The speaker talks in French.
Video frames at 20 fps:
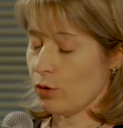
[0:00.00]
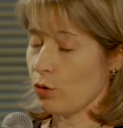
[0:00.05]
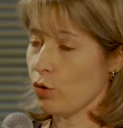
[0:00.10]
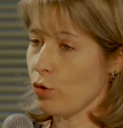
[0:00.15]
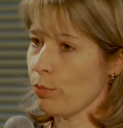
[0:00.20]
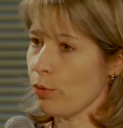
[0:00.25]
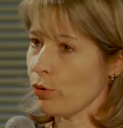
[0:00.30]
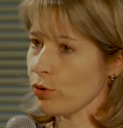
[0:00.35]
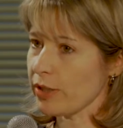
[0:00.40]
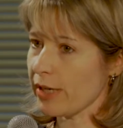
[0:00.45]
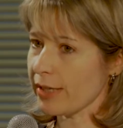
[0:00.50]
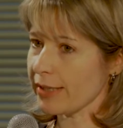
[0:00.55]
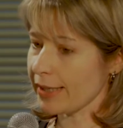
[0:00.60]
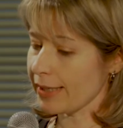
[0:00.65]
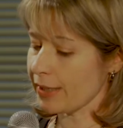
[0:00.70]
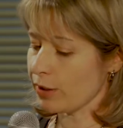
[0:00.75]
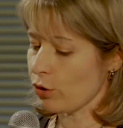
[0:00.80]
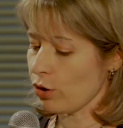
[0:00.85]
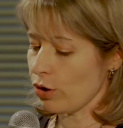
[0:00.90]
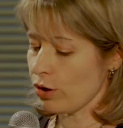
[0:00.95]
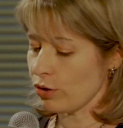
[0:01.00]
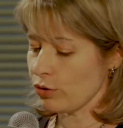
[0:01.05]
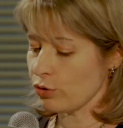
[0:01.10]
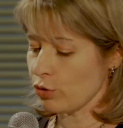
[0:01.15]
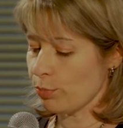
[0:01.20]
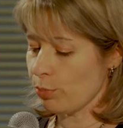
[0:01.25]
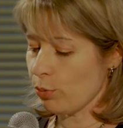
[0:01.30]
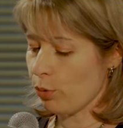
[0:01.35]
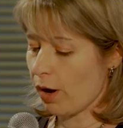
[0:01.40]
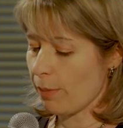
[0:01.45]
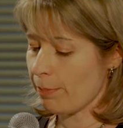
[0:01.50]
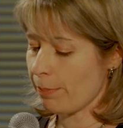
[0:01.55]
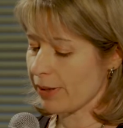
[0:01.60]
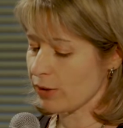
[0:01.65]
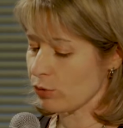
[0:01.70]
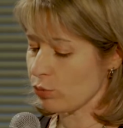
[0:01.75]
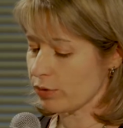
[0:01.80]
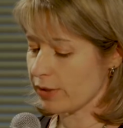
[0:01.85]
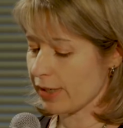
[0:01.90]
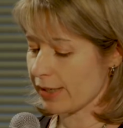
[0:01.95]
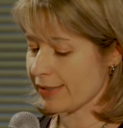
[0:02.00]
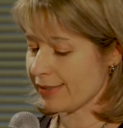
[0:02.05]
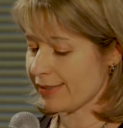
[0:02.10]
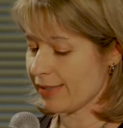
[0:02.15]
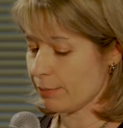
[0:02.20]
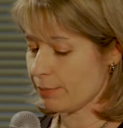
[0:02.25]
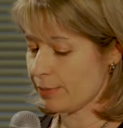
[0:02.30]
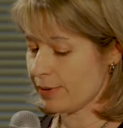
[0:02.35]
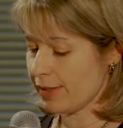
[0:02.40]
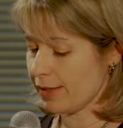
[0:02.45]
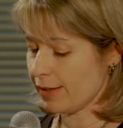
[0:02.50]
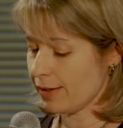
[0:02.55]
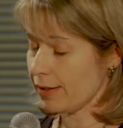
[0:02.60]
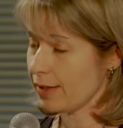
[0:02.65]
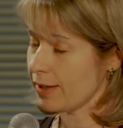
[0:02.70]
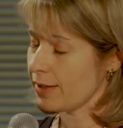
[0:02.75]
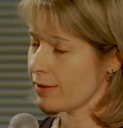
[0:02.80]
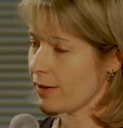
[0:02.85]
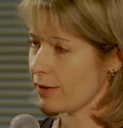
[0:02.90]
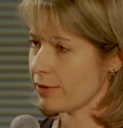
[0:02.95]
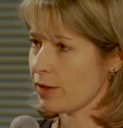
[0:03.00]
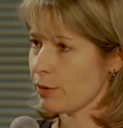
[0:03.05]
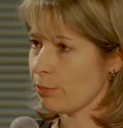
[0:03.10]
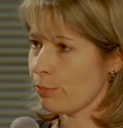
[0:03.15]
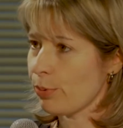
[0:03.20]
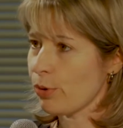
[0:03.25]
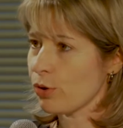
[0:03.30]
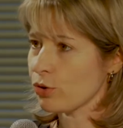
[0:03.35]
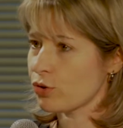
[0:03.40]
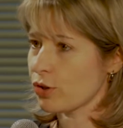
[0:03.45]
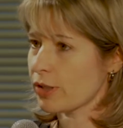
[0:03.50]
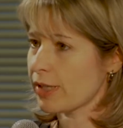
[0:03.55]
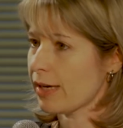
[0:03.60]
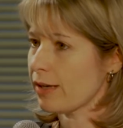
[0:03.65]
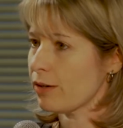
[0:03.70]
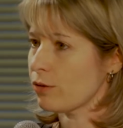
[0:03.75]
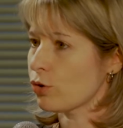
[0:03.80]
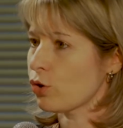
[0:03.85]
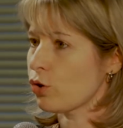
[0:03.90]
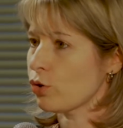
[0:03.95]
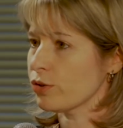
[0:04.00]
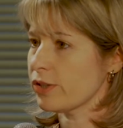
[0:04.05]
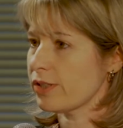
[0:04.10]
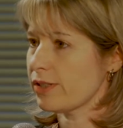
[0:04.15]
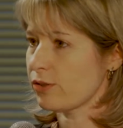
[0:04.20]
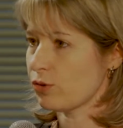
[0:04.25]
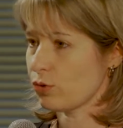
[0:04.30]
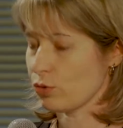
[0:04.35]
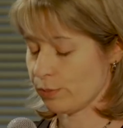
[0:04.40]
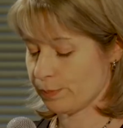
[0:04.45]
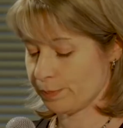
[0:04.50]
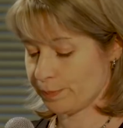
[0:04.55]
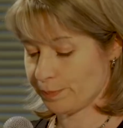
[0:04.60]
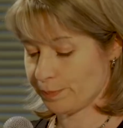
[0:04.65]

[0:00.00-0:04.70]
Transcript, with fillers: Le monde agricole ne pourra pas tout accepter et dans n'importe quelles conditions.